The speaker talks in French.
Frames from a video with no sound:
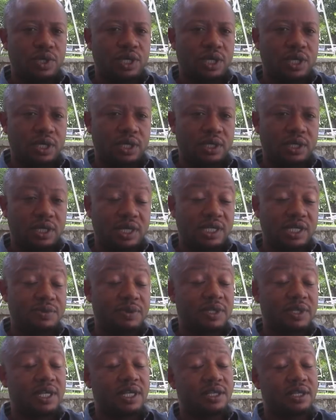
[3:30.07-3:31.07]
les
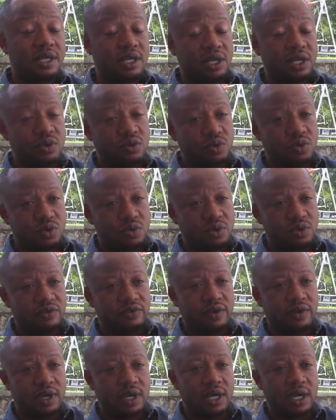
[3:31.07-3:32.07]
téléspectateurs qui nous
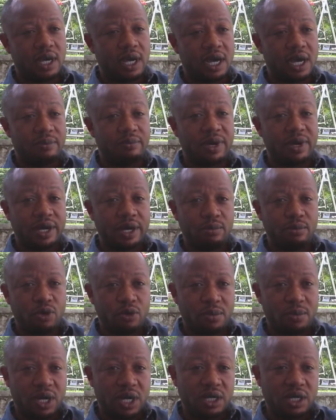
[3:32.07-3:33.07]
suivent en pareil
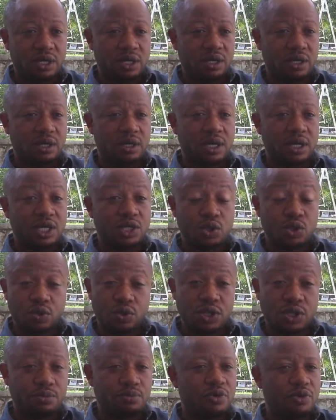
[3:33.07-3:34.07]
moment et à
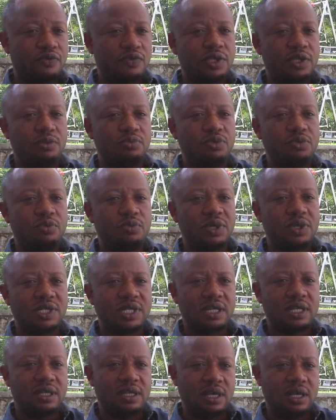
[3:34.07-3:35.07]
chaud j'en profite pour
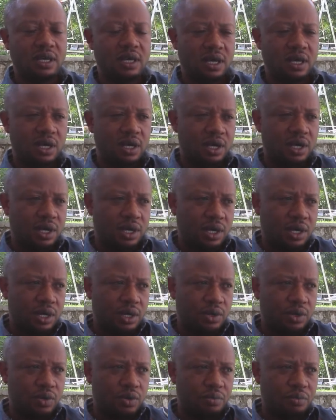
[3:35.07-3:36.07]
présenter
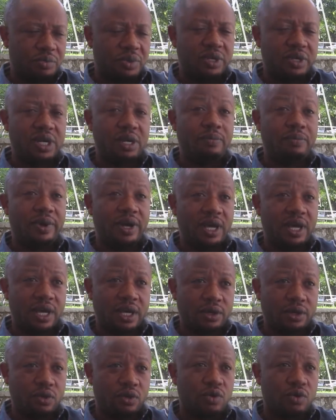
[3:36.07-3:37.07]
nos mains de
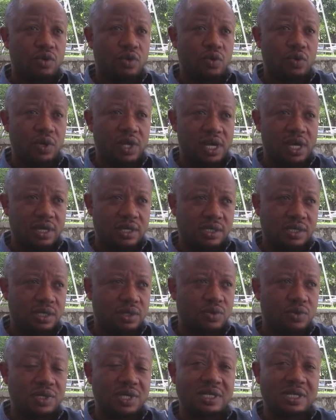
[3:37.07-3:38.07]
plaire, nos condoléances,
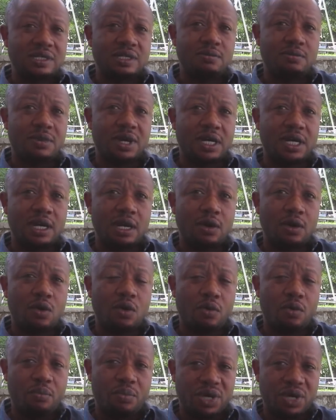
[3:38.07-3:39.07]
nos sentiments de
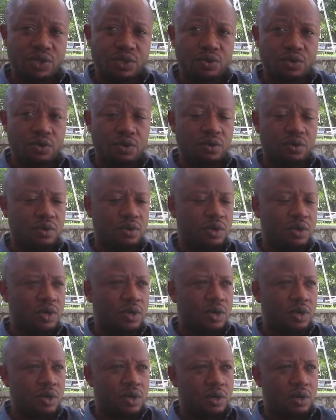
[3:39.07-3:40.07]
compassion
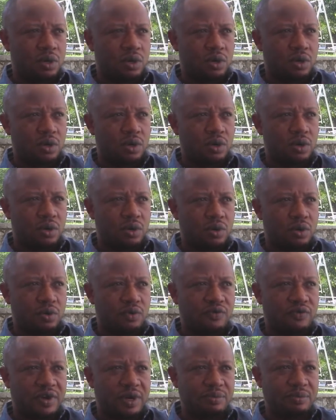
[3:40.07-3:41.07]
euh, aux
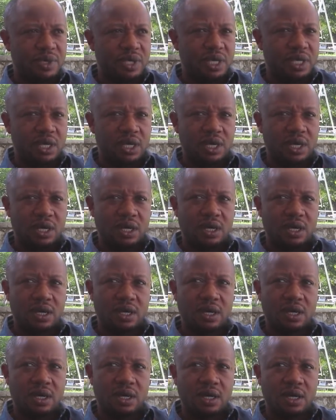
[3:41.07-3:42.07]

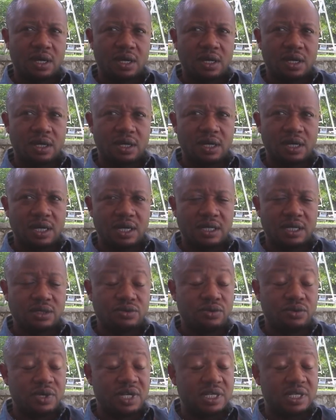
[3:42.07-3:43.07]
familles
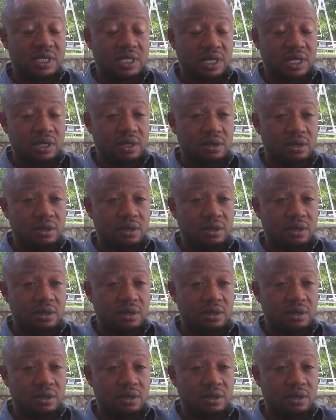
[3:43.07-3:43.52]
des illustres